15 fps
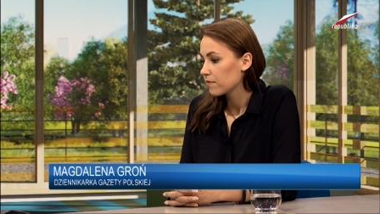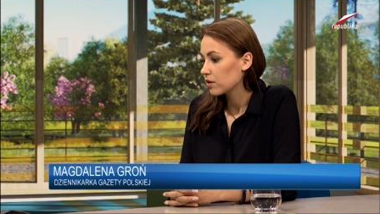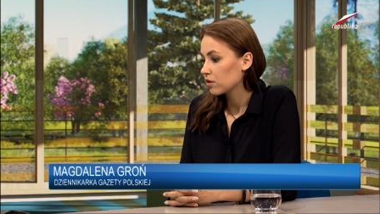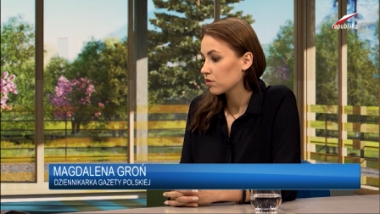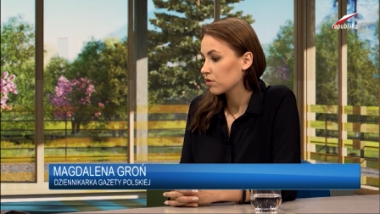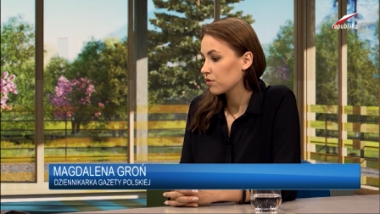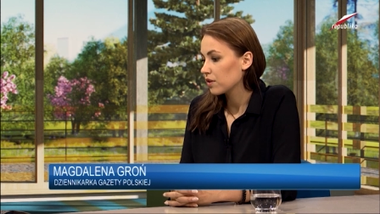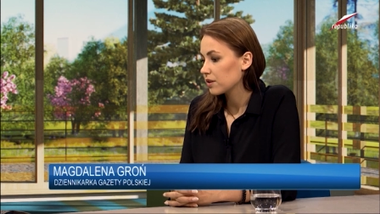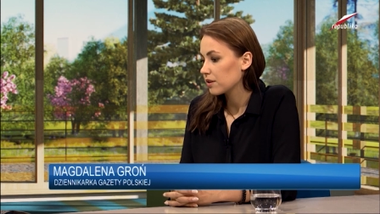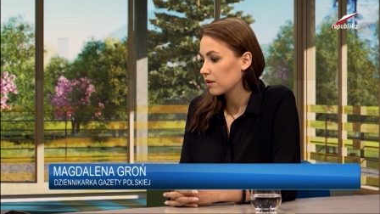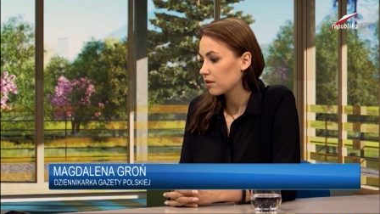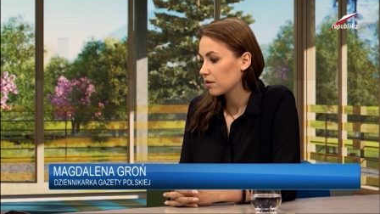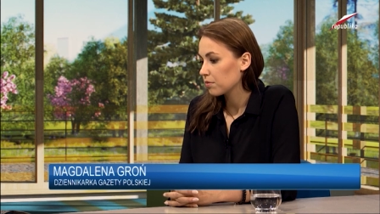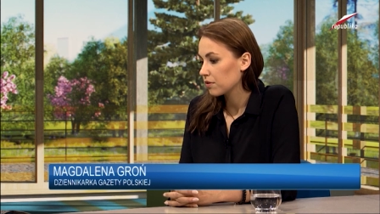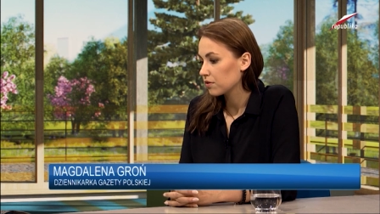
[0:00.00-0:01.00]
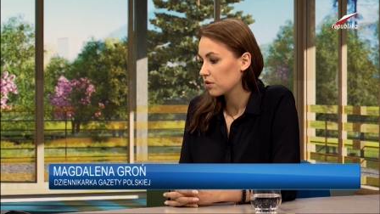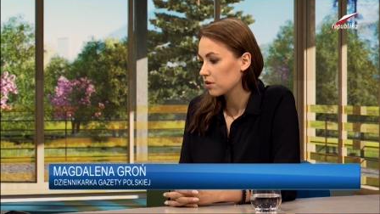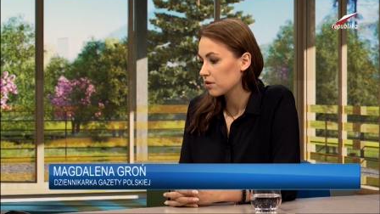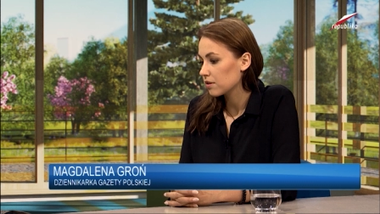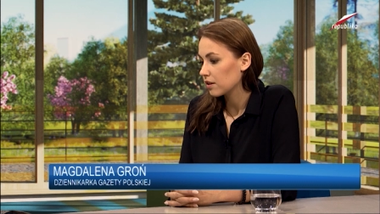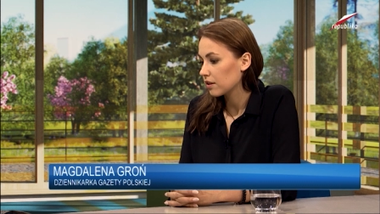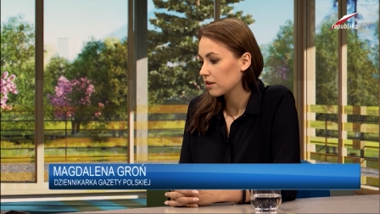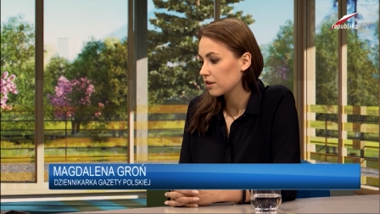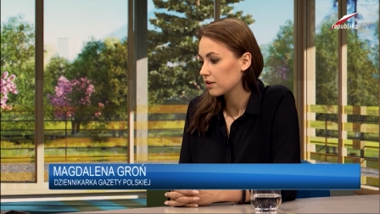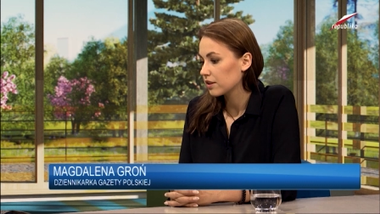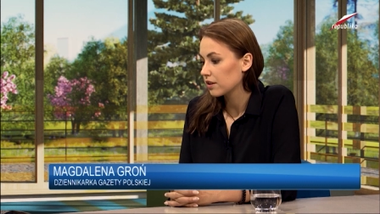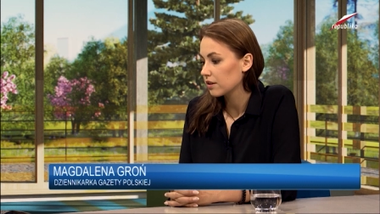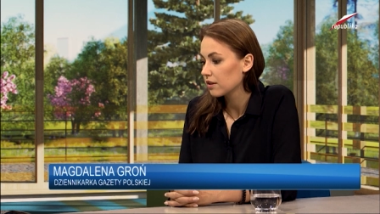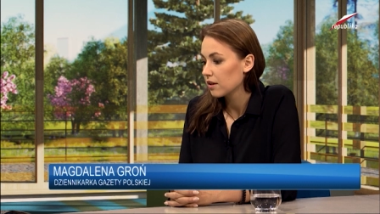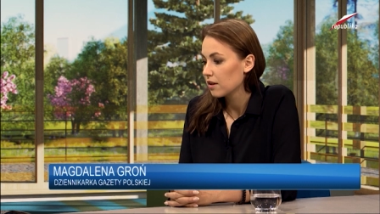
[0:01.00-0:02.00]
No, kwestia na pewno jest taka,
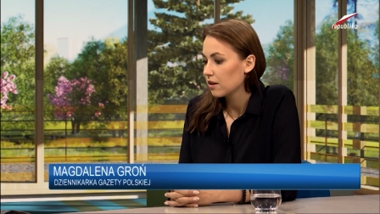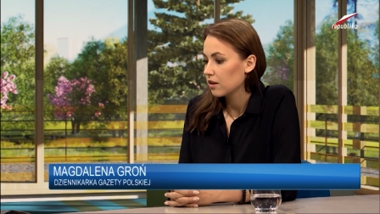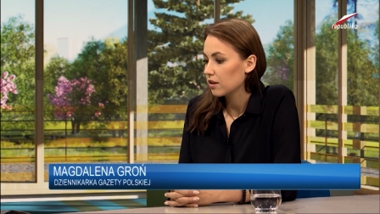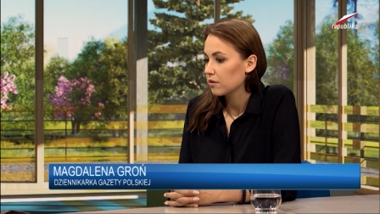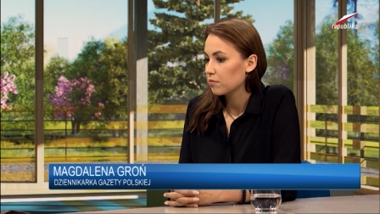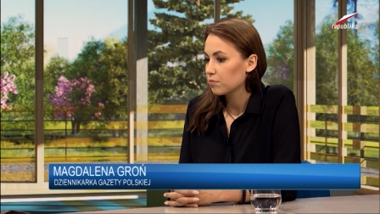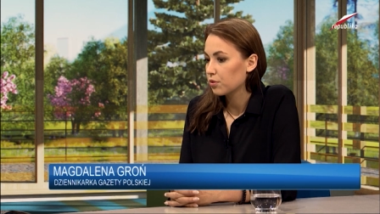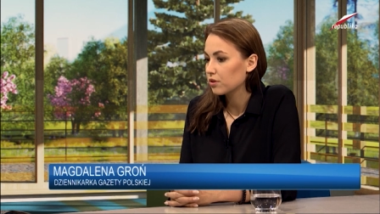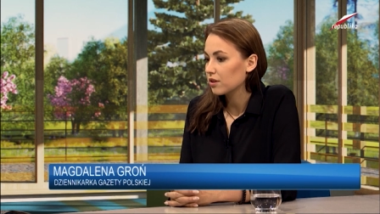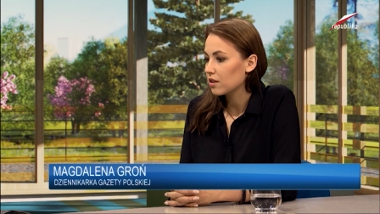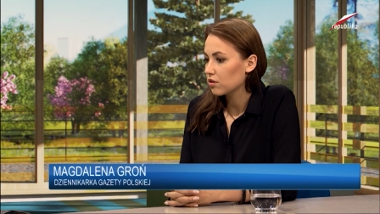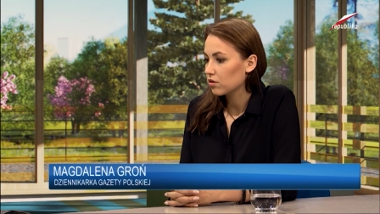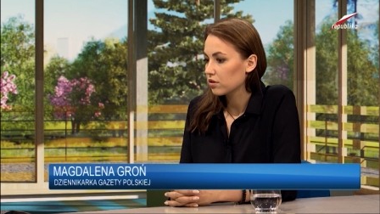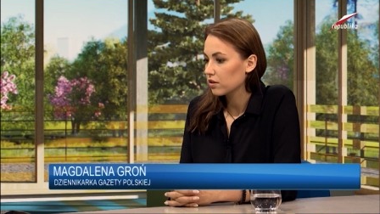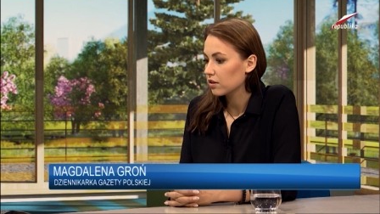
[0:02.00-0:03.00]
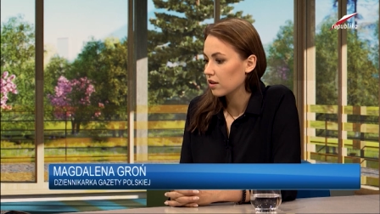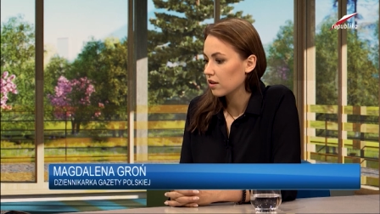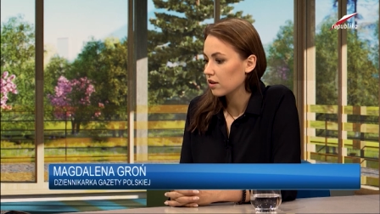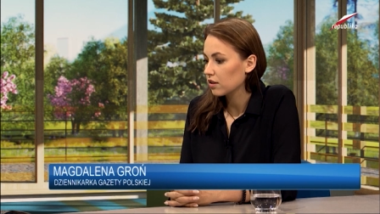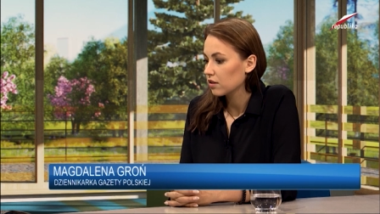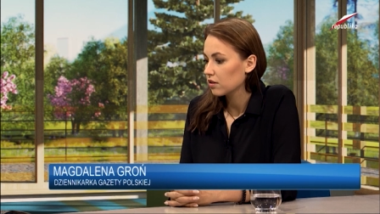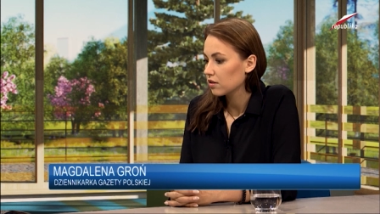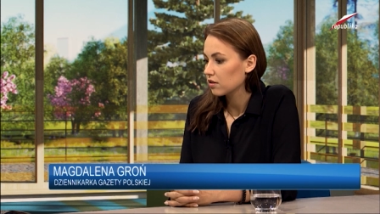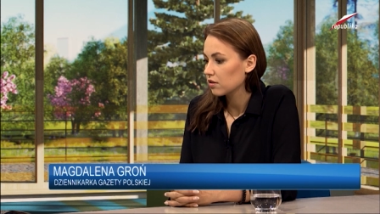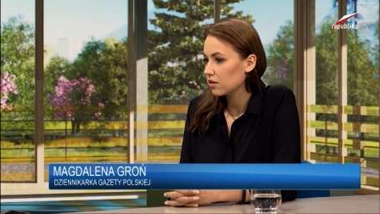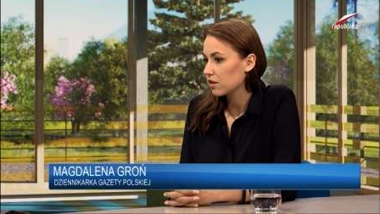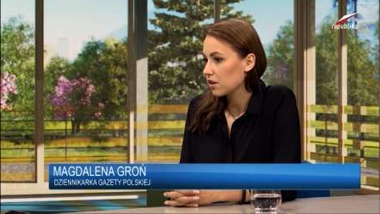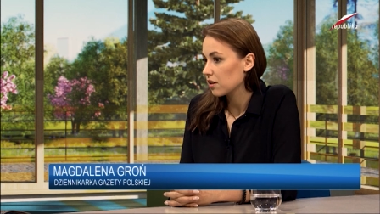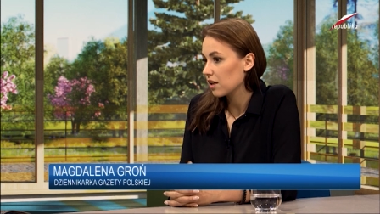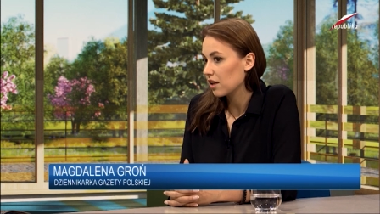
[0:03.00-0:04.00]
że po narkotykach
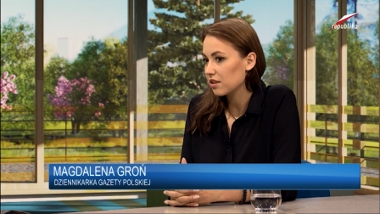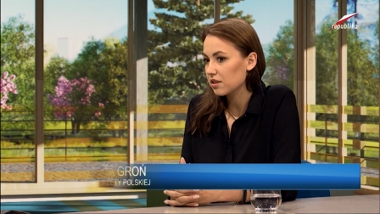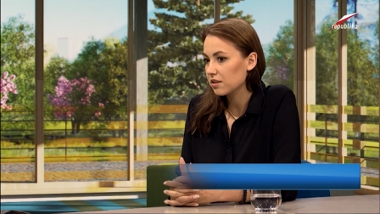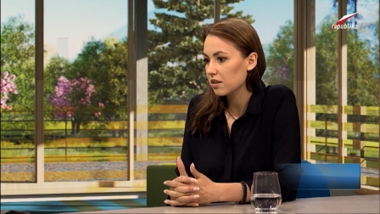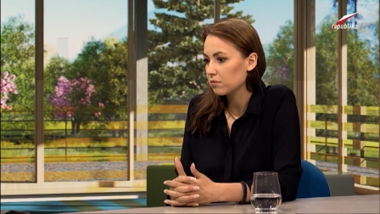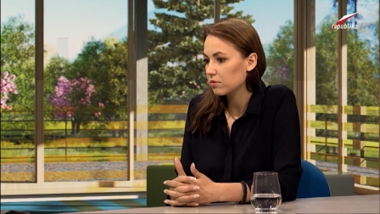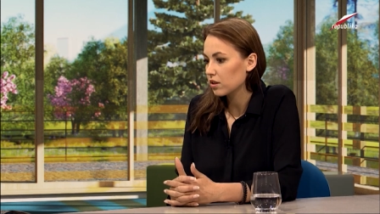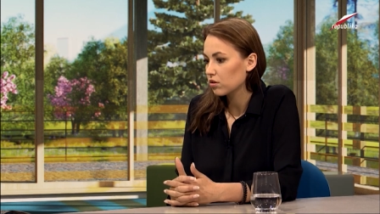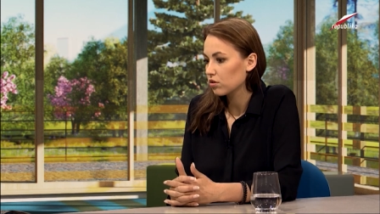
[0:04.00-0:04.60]
nie, ja nie znam